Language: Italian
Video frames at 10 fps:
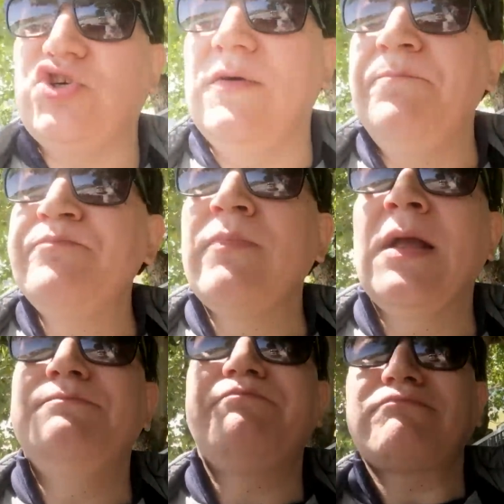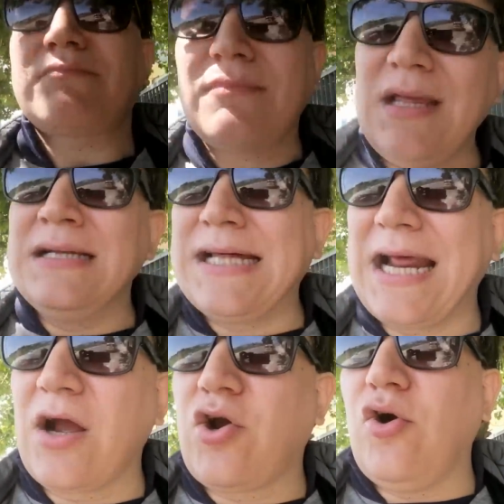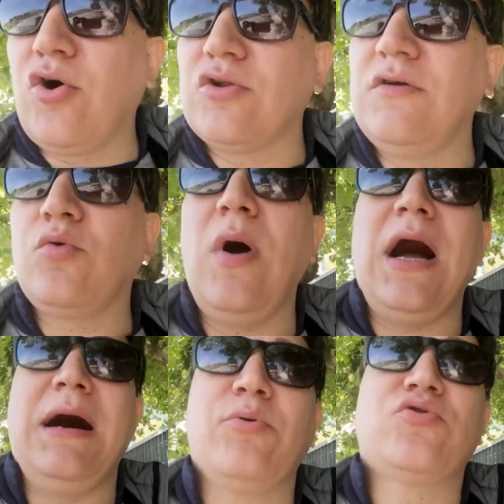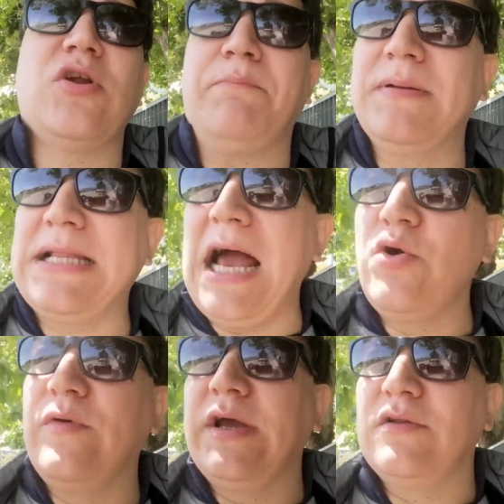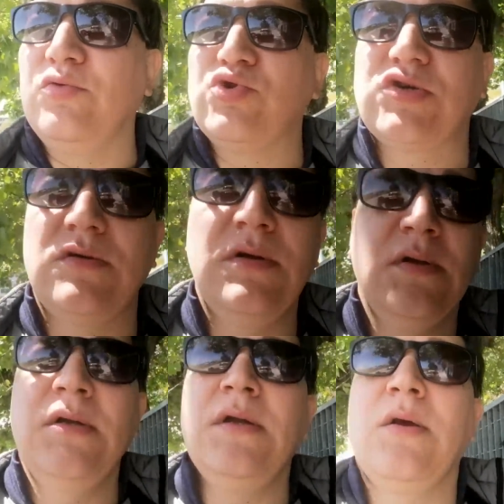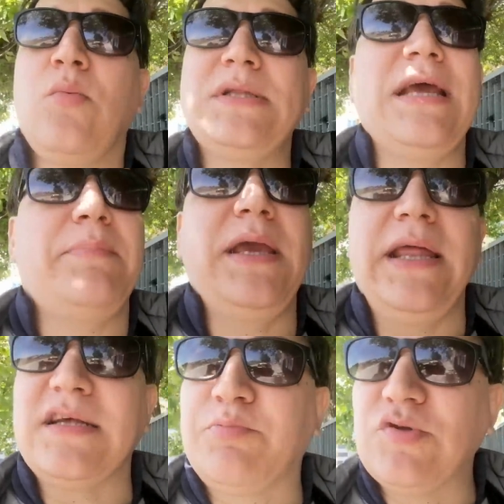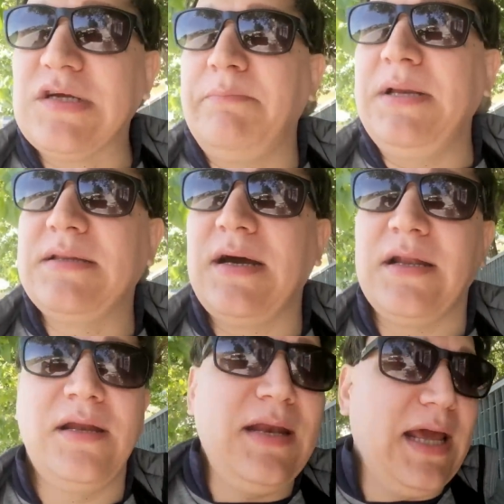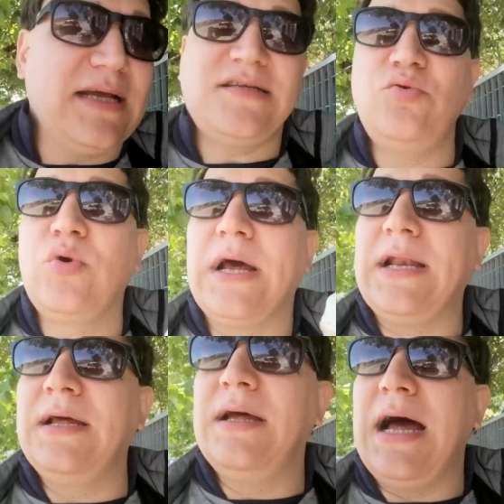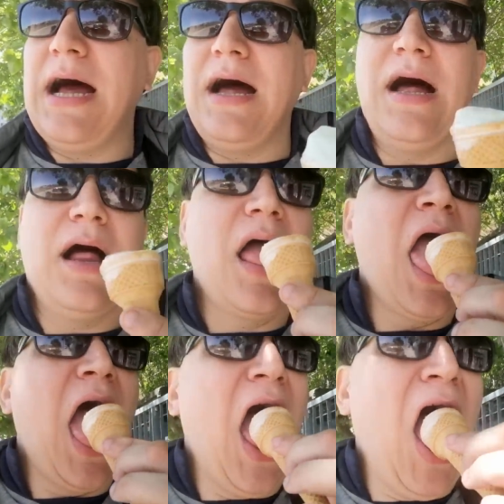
si dice, da raccordi. Qua purtroppo andai a Juventus. Qua te pigli responsabilità, non è che si giocano...